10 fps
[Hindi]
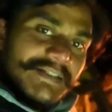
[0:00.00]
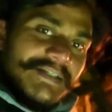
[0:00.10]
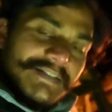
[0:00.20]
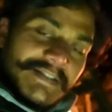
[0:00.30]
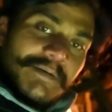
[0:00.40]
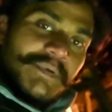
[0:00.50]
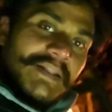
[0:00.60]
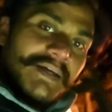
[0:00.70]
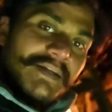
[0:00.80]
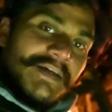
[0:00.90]
आज ऐसा दिन भी
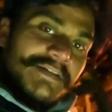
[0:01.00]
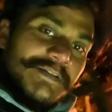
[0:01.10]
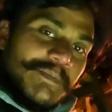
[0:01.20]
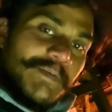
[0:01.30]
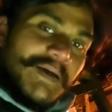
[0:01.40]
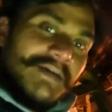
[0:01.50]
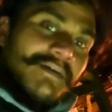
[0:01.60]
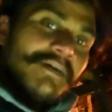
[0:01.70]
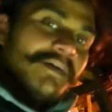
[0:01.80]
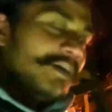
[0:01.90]
देख लिया जिसमें भाई
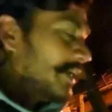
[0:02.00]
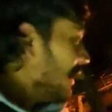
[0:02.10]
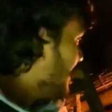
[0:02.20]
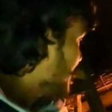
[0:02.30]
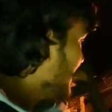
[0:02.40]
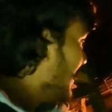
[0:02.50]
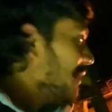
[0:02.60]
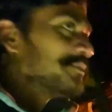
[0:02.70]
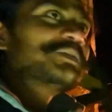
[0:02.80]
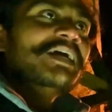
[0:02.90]
अपने
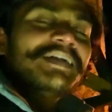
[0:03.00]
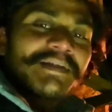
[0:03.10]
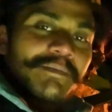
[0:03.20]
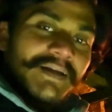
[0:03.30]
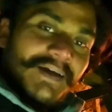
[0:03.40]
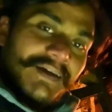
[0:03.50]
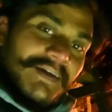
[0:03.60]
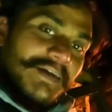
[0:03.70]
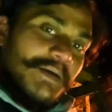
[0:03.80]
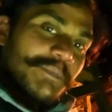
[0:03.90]
आप शेल्टर बना
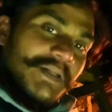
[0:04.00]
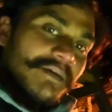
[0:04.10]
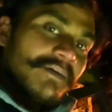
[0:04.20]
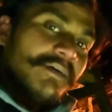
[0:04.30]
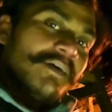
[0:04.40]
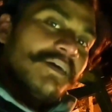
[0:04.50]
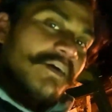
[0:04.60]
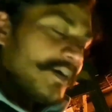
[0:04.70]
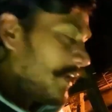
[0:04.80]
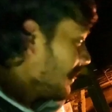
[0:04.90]
के अपनी
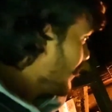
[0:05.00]
आग